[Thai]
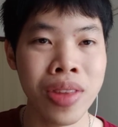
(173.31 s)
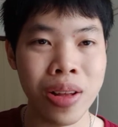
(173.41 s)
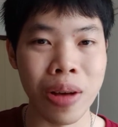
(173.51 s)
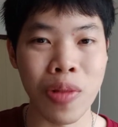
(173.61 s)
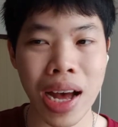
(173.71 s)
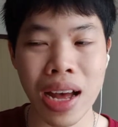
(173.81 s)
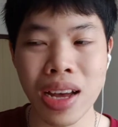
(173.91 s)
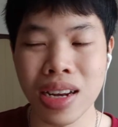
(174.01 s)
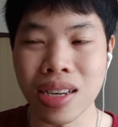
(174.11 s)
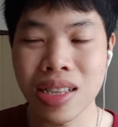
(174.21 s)
นะว่า
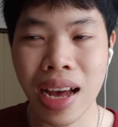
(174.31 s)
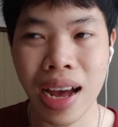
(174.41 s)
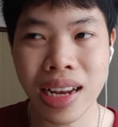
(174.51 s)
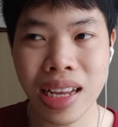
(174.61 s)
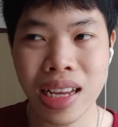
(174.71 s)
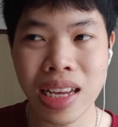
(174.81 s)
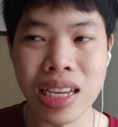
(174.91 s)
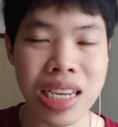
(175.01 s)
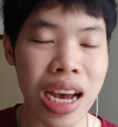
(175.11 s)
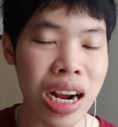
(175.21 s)
นักศึกษาที่
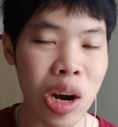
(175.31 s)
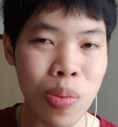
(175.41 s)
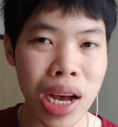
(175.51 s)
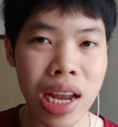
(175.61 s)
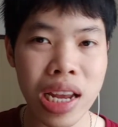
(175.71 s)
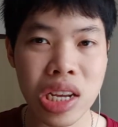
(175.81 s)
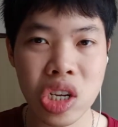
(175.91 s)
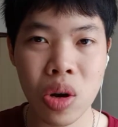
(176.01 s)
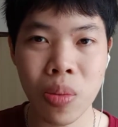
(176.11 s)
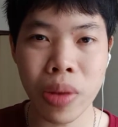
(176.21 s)
จะเข้ามาเนี่ยจะต้อง